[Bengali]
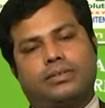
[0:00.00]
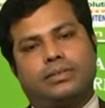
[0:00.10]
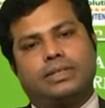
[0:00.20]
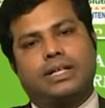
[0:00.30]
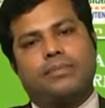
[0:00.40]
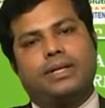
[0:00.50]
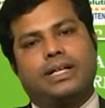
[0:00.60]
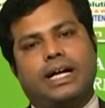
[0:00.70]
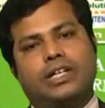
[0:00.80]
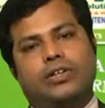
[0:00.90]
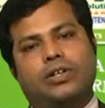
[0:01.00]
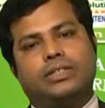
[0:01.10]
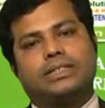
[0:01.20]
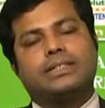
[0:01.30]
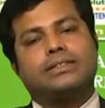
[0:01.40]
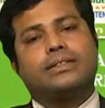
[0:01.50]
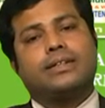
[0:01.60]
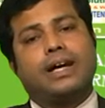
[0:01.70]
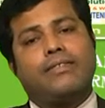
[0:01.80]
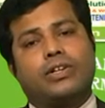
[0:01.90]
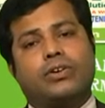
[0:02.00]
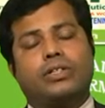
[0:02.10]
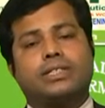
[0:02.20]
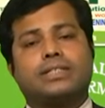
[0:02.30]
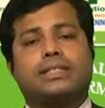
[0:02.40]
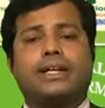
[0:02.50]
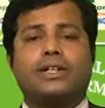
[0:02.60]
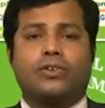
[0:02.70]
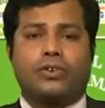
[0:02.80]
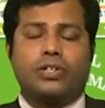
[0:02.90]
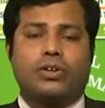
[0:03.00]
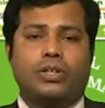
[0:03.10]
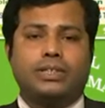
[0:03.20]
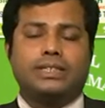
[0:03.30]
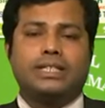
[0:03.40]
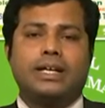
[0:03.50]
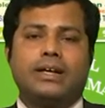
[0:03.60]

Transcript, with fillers: যেটা আপনার কার্ডিওলজিস্ট যেটা ডায়াবেটোলজিস্ট যেটা এন্ডোক্রিনোলজিস্ট